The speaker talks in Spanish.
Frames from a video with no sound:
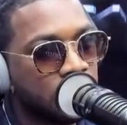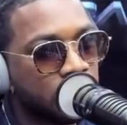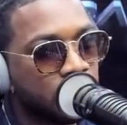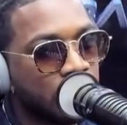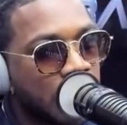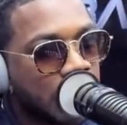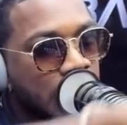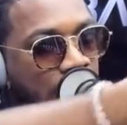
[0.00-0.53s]
Tú
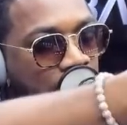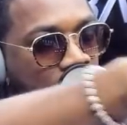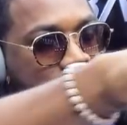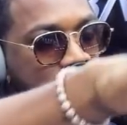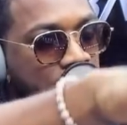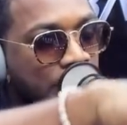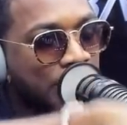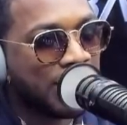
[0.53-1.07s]
eres que
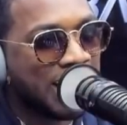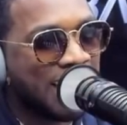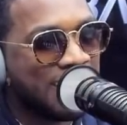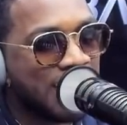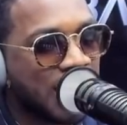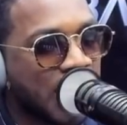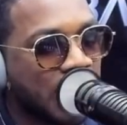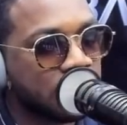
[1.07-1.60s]
canta, más
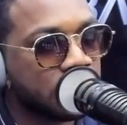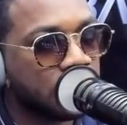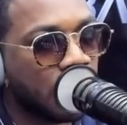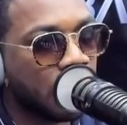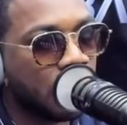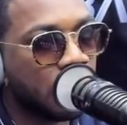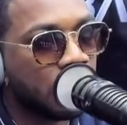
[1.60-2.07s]
nadie canta.